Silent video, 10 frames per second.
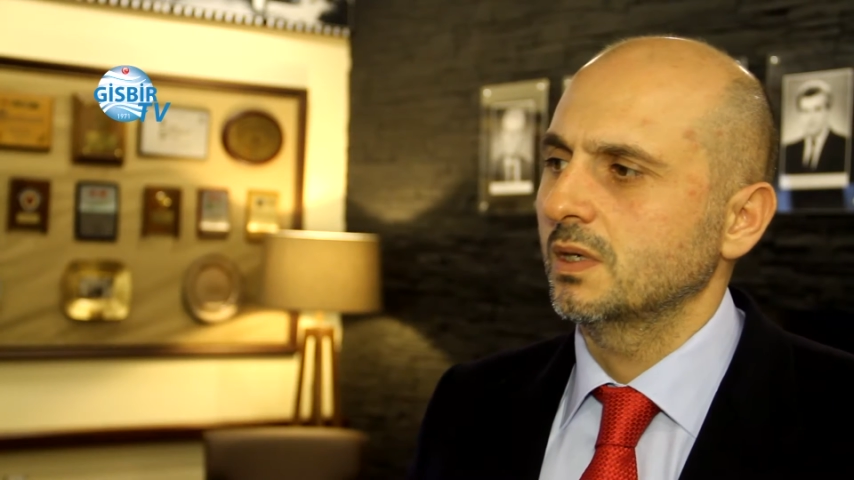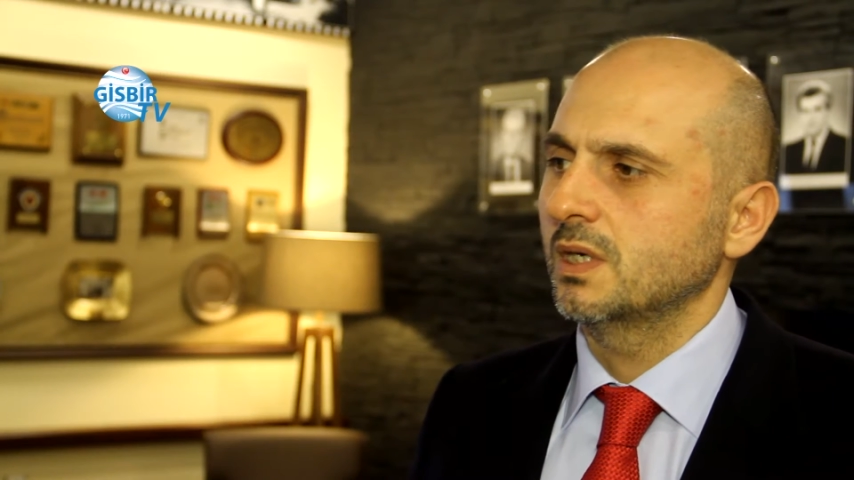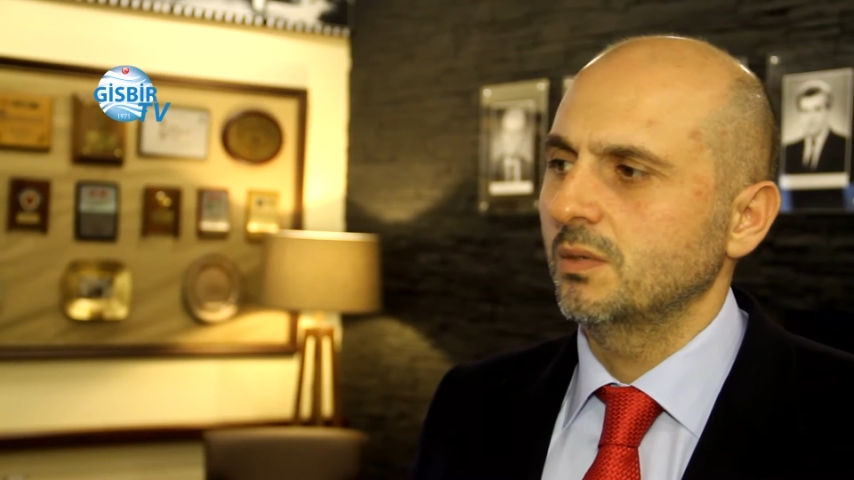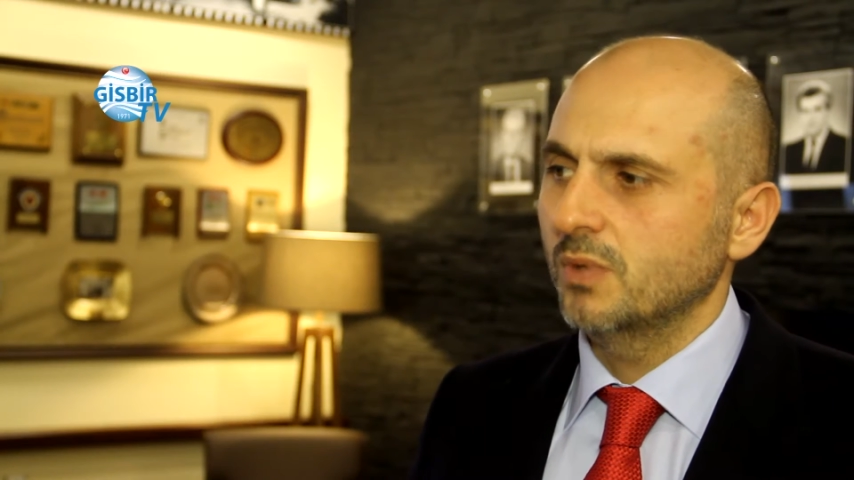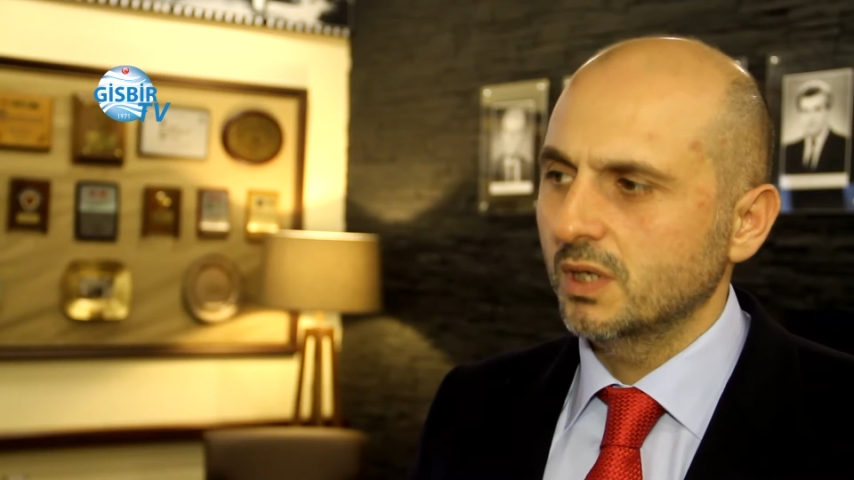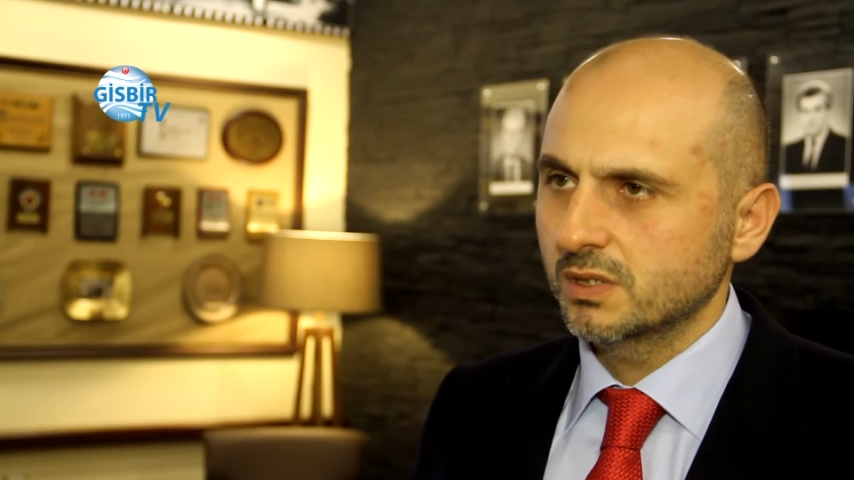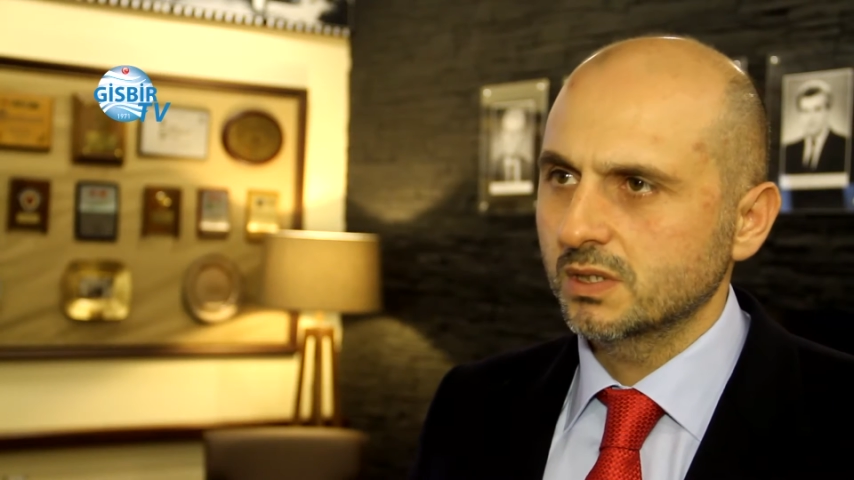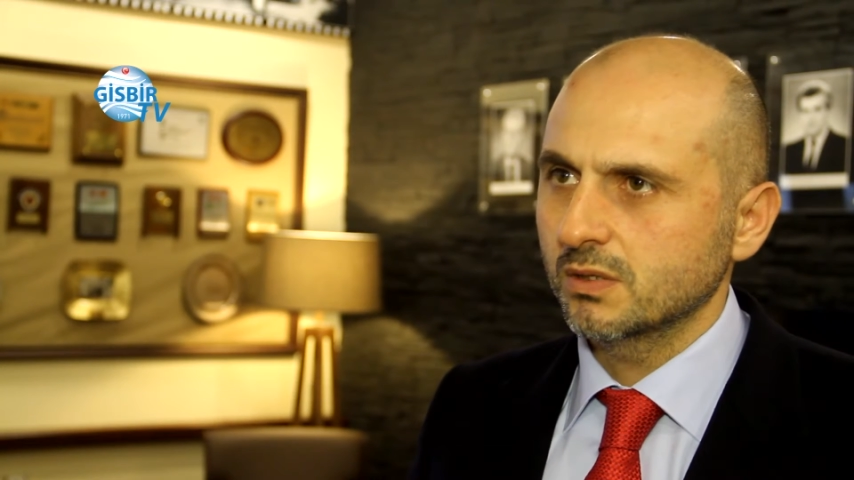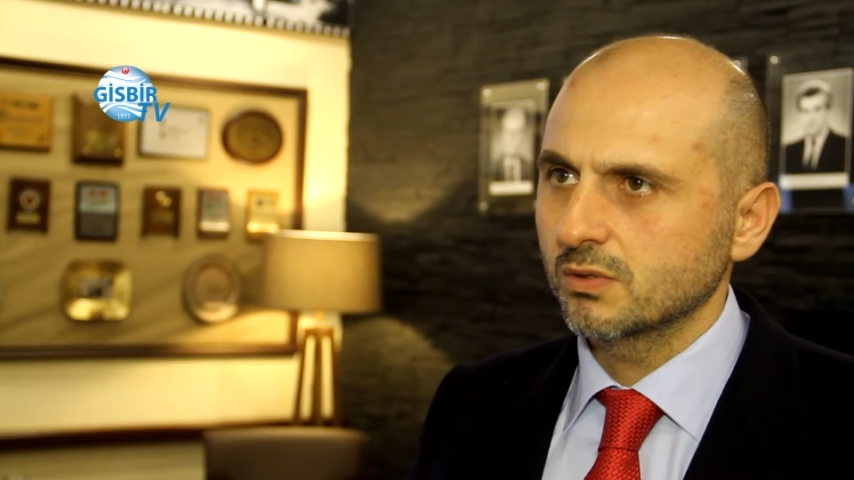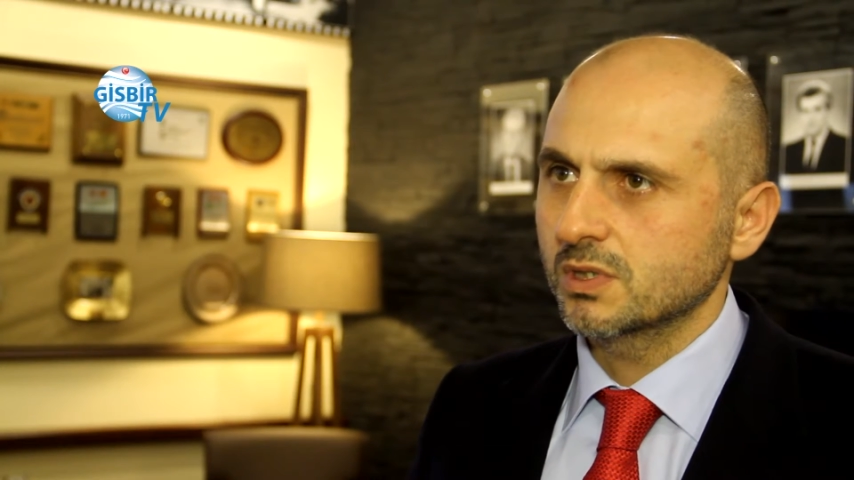Gemi
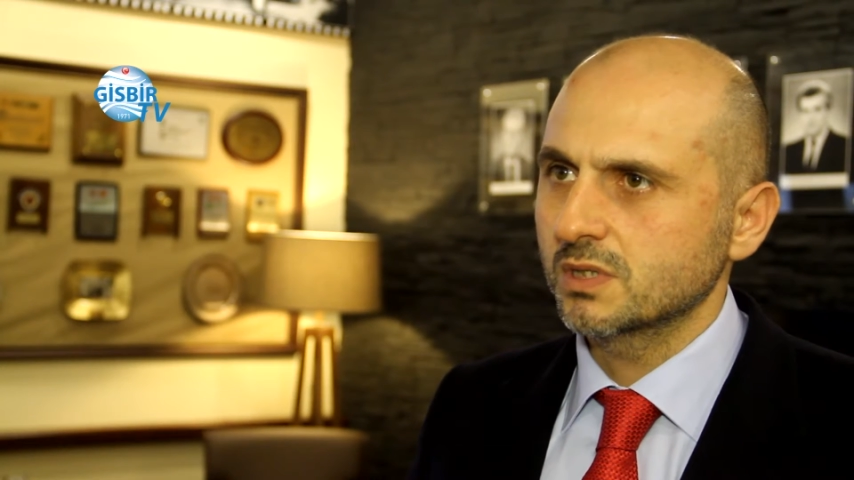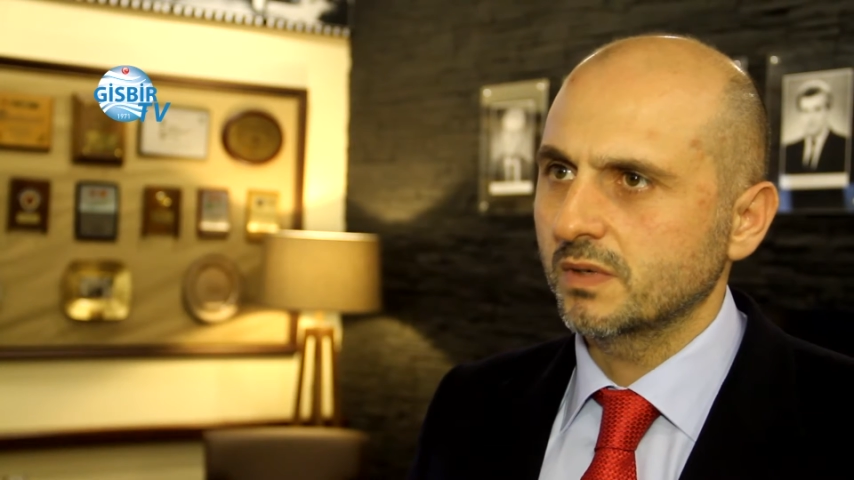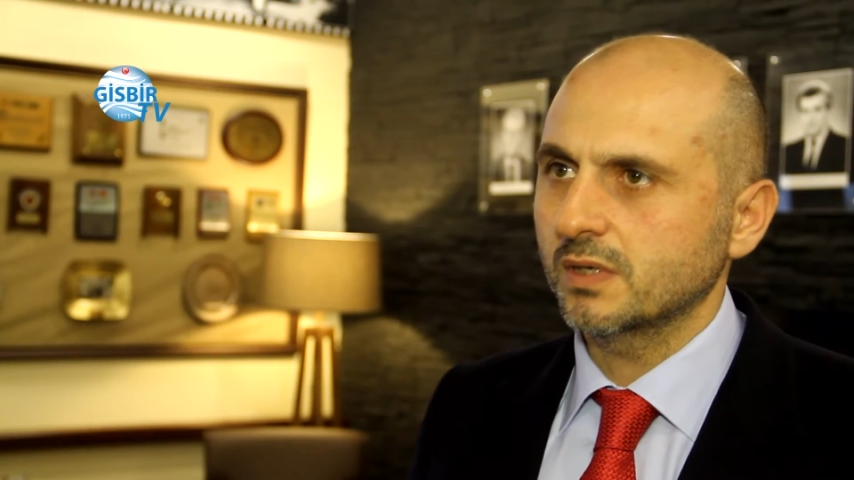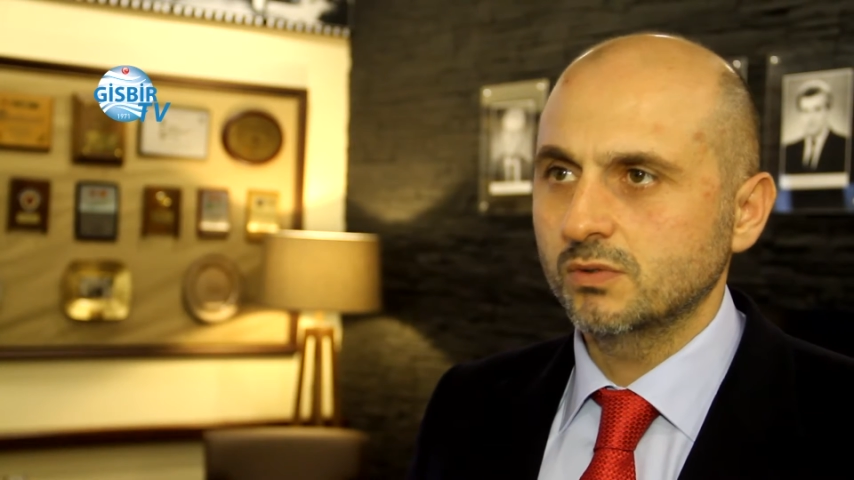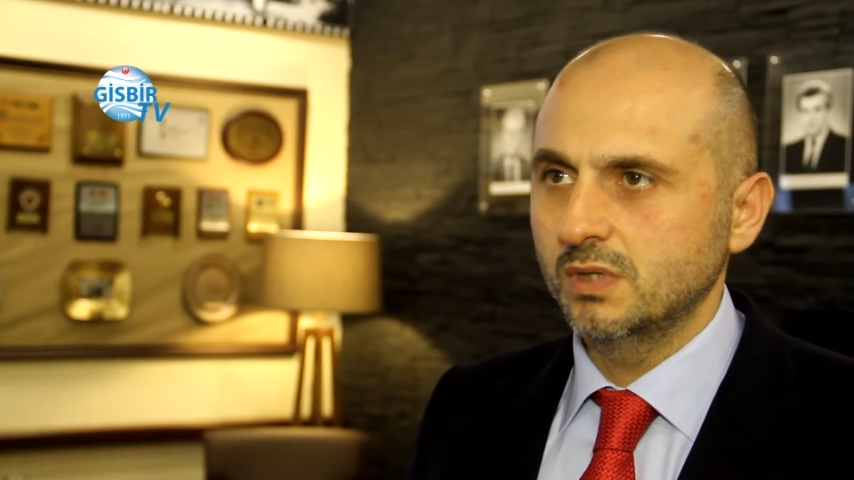Mühendisleri Odası var,